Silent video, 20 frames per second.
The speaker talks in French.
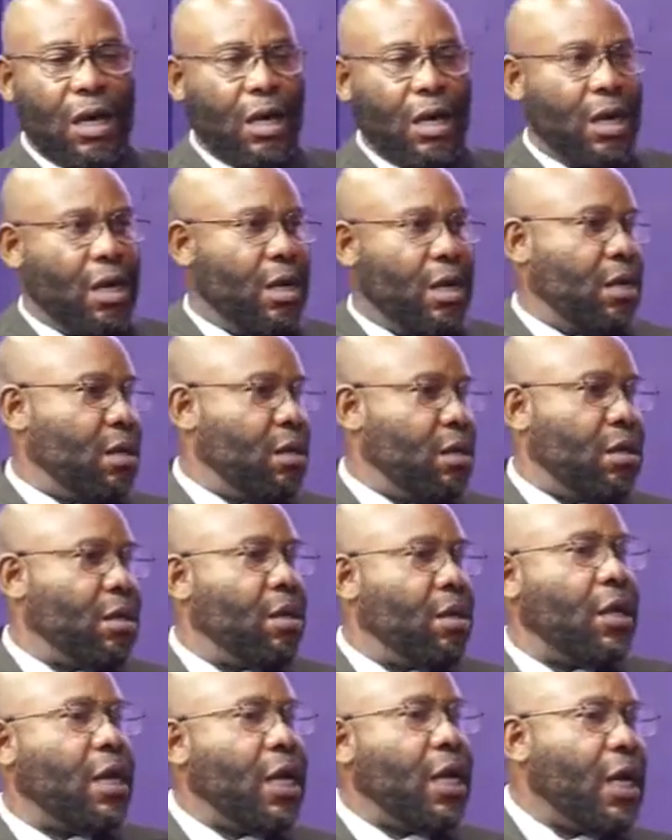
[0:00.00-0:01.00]
Euh,
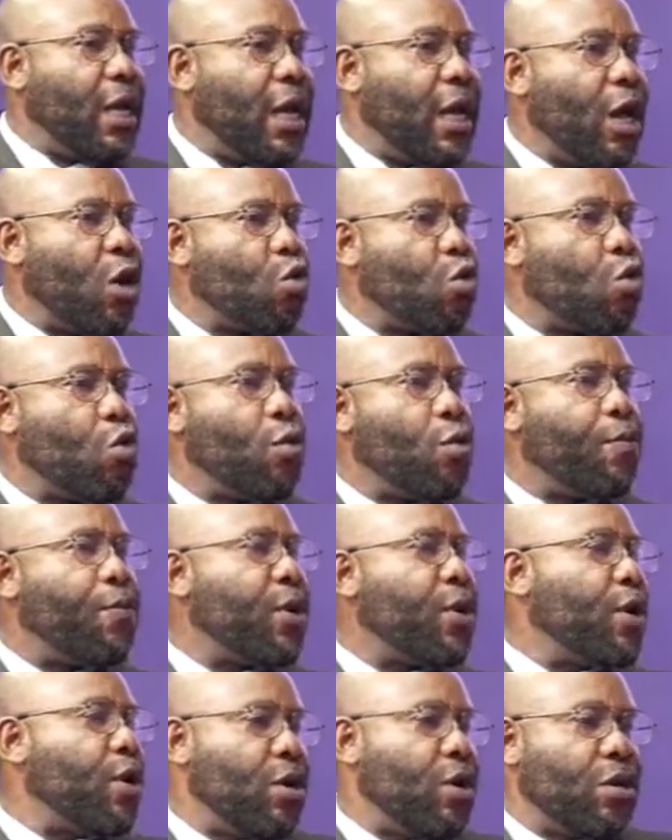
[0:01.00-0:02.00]
un groupe
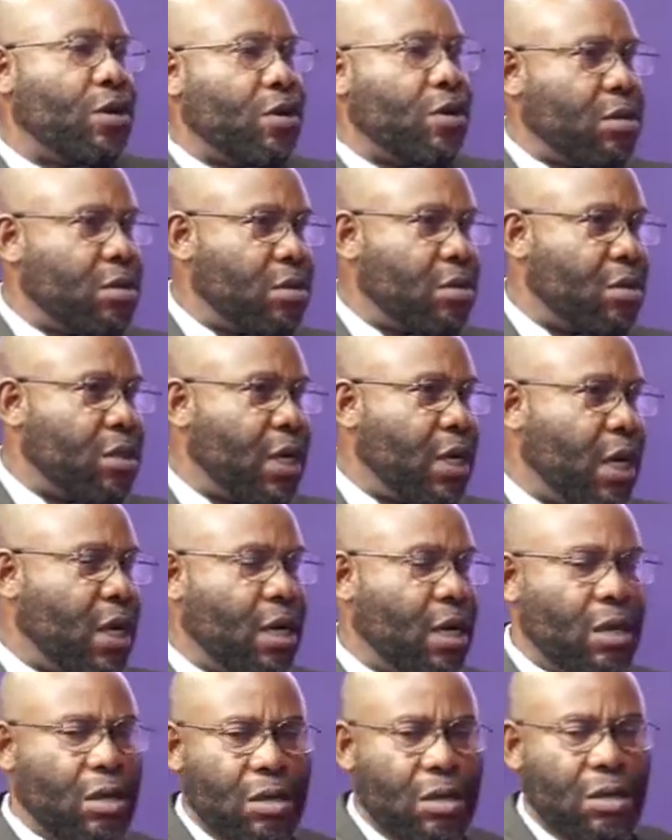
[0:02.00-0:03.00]
euh,
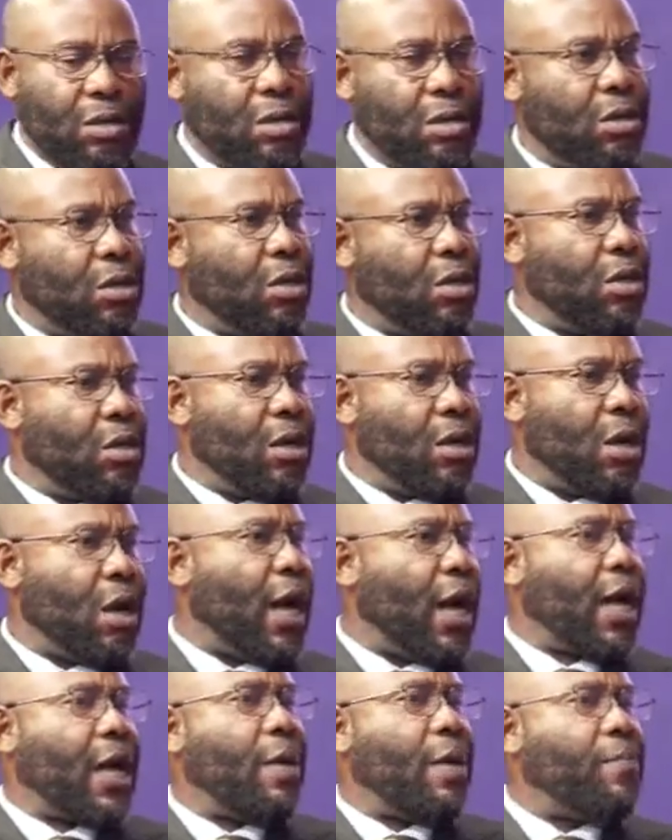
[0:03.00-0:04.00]
dans euh,
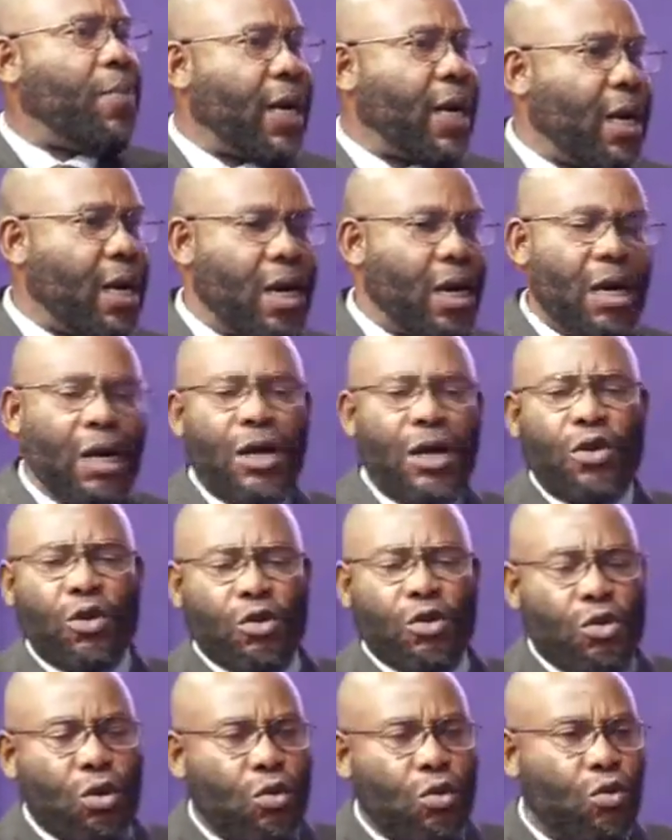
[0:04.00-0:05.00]
à Kampala et
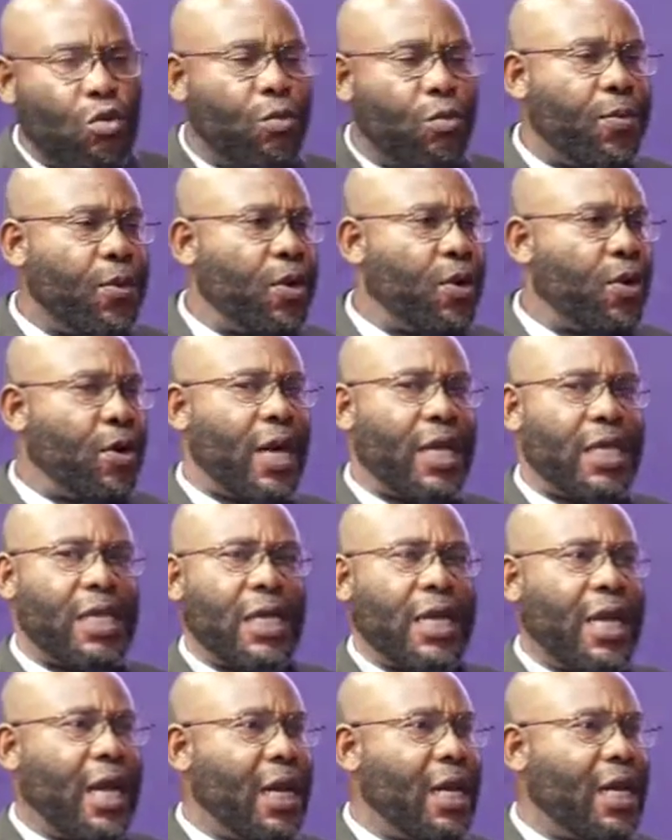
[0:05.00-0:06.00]
notre groupe euh, à
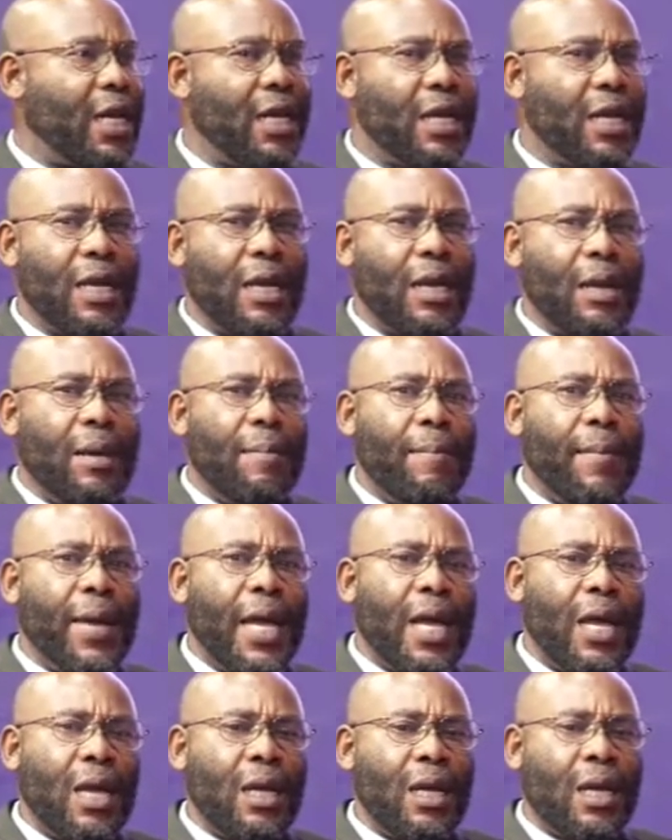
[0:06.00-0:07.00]
Kigali.
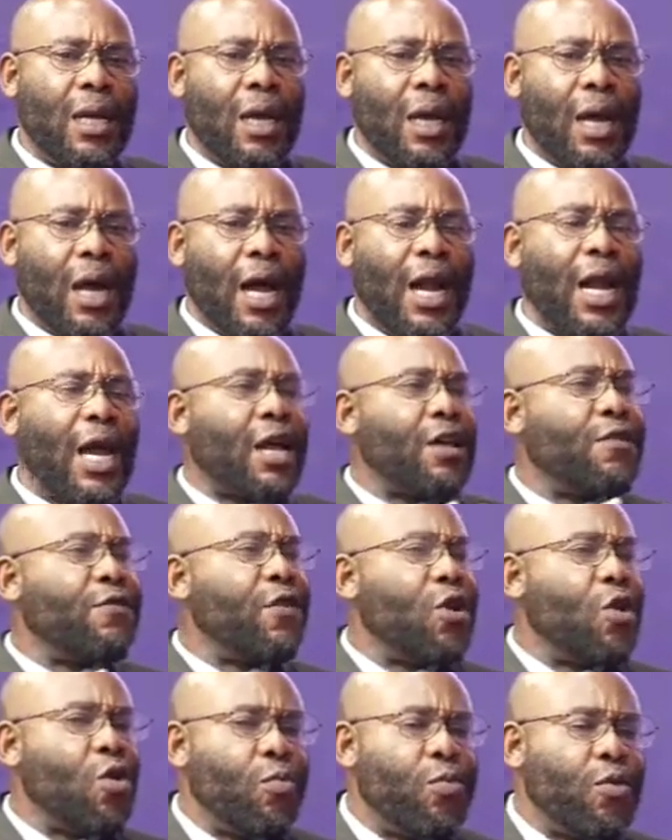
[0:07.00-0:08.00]
Mais en
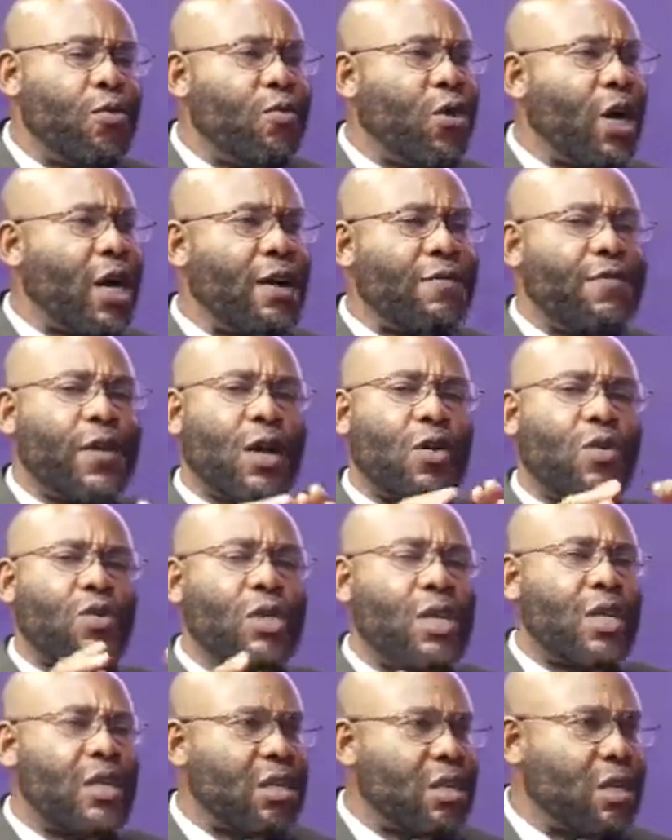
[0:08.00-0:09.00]
arrivant au pouvoir avec
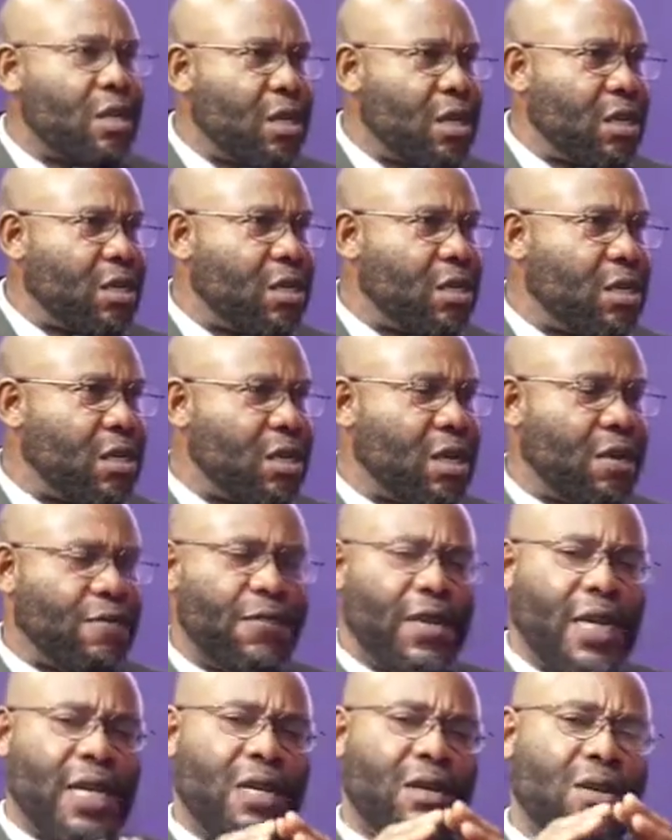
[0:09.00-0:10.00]
condescendance,
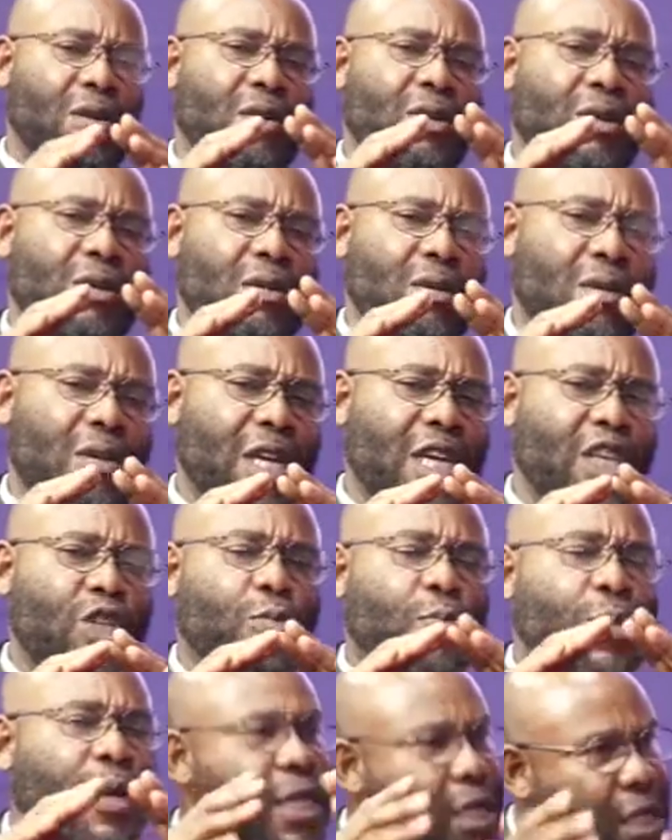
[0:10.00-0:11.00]
avec euh,
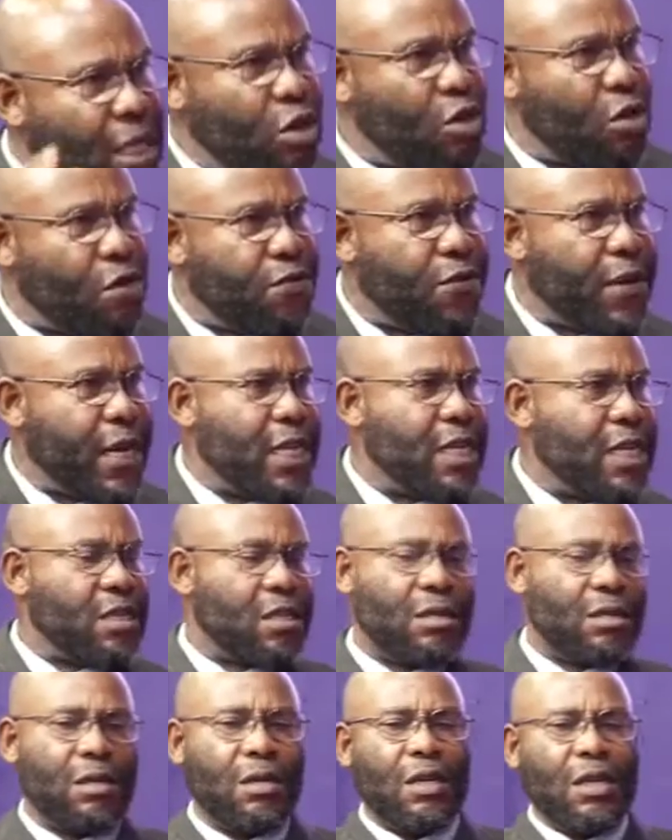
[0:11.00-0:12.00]
esprit
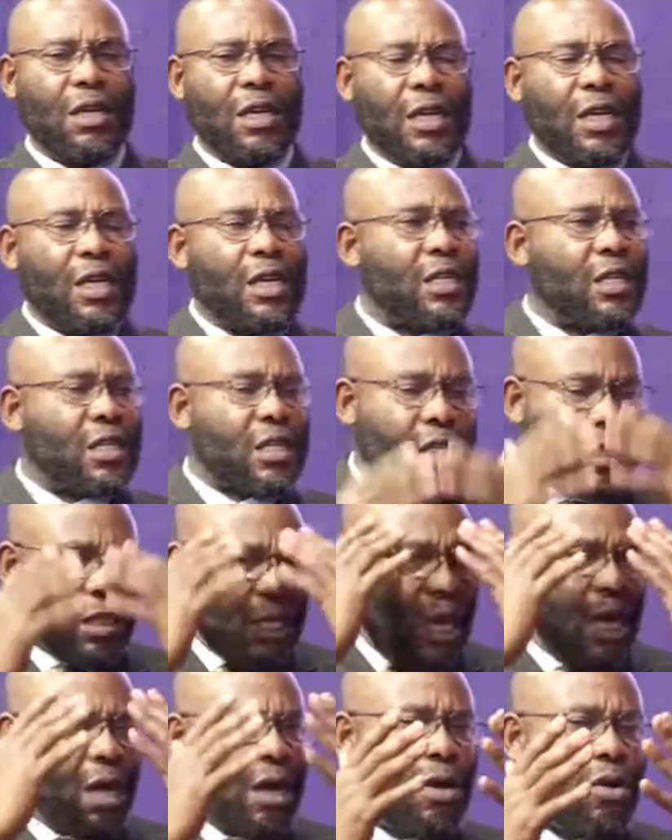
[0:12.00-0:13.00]
triomphaliste,
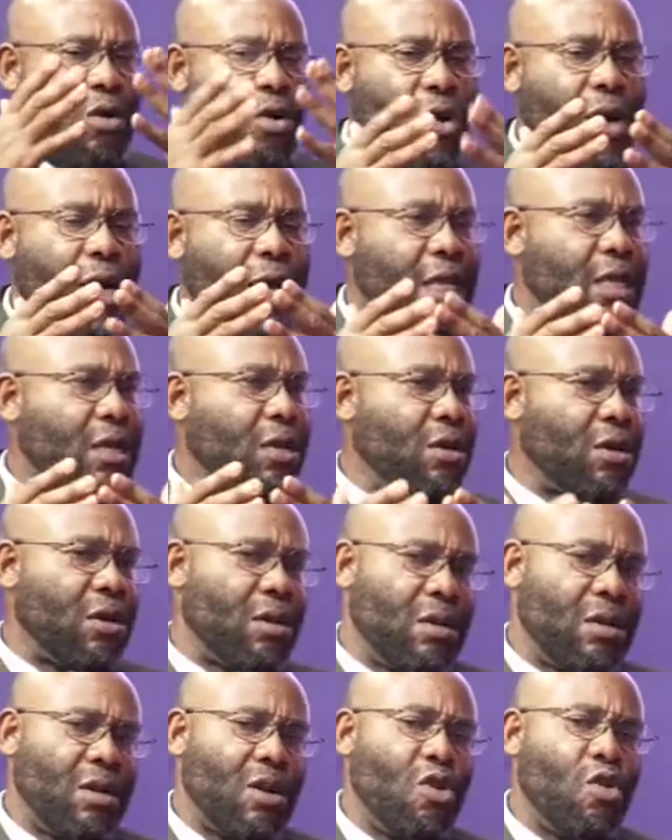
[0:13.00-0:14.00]
sans connaître
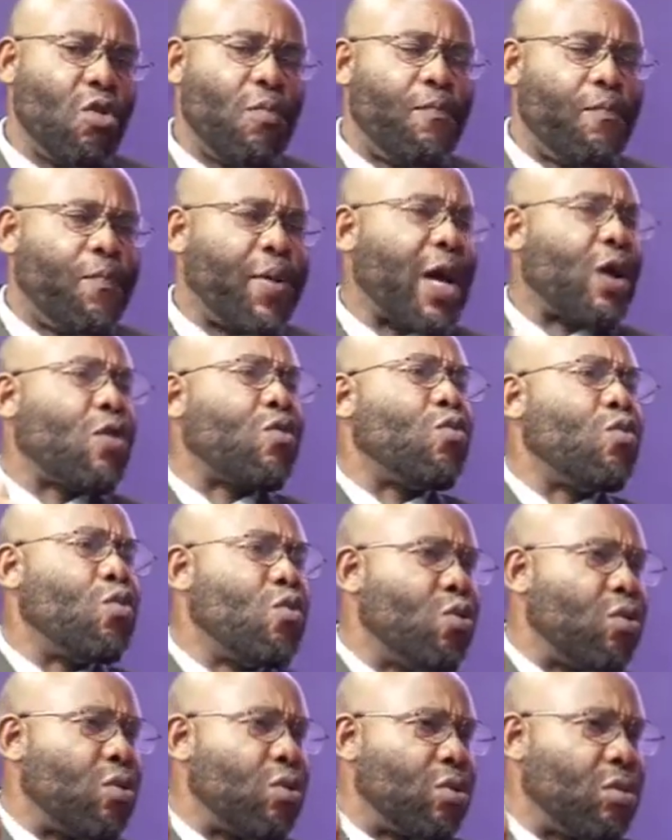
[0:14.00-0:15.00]
le
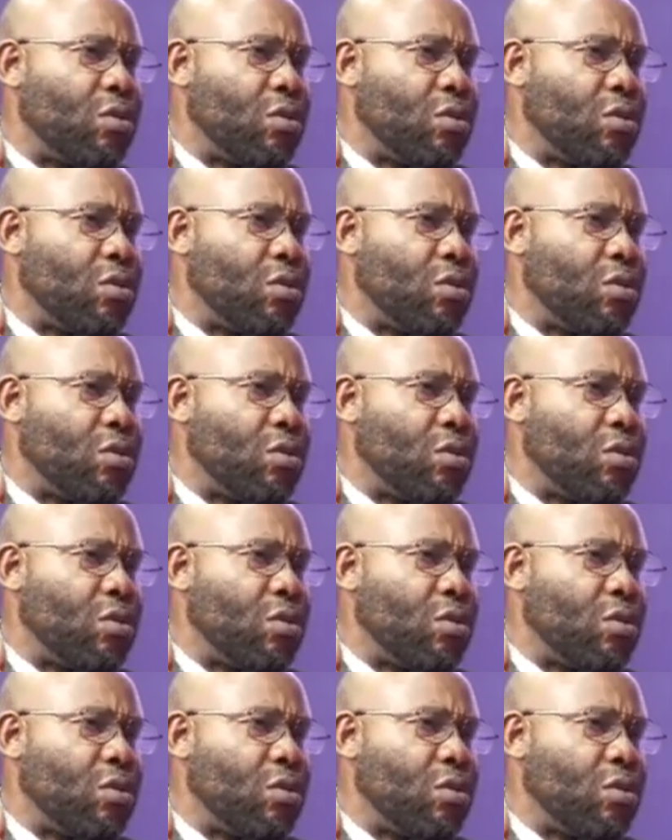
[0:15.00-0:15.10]
parcours